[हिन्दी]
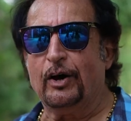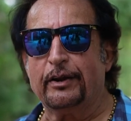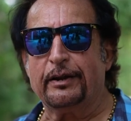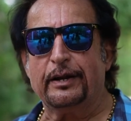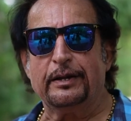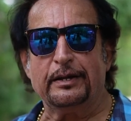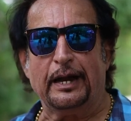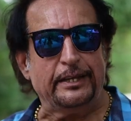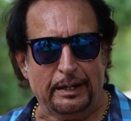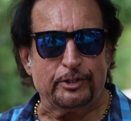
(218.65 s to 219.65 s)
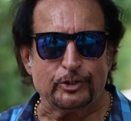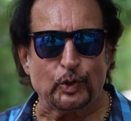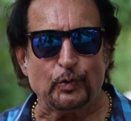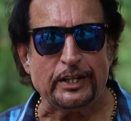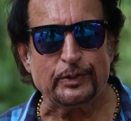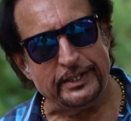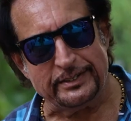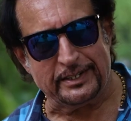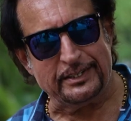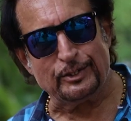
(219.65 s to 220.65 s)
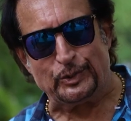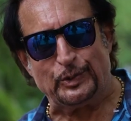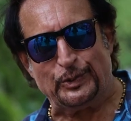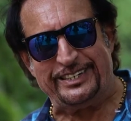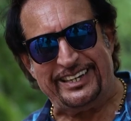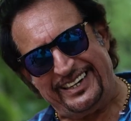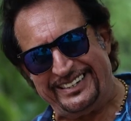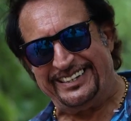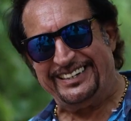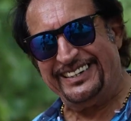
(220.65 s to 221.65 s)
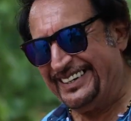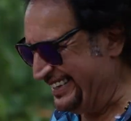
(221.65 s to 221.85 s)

और आइए अभी तो शुरुआत हुई है जर्नी तो शुरू हुई है आइए